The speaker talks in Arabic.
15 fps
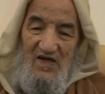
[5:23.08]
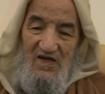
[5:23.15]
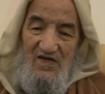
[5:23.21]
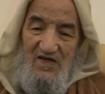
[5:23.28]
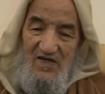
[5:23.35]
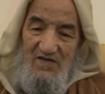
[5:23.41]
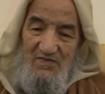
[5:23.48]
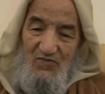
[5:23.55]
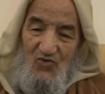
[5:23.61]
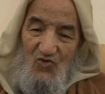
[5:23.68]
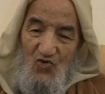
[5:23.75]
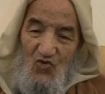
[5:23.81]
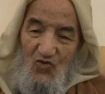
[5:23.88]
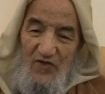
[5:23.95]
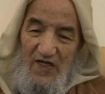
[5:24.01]

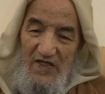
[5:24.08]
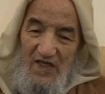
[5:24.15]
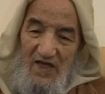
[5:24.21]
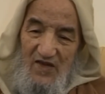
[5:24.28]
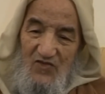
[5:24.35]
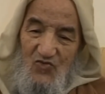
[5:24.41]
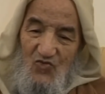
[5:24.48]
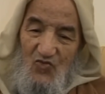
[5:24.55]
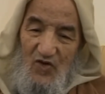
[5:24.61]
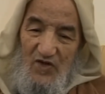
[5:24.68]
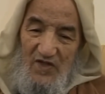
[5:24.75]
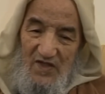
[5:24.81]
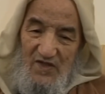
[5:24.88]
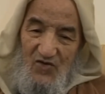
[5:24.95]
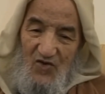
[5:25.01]
جسمه تحت
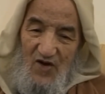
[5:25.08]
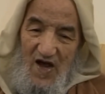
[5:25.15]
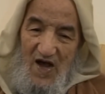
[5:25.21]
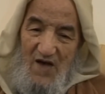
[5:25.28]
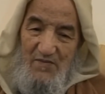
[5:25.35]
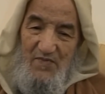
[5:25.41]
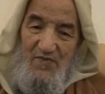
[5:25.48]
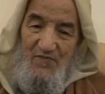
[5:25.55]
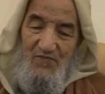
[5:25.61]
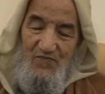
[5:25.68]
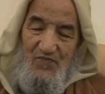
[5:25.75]
التراب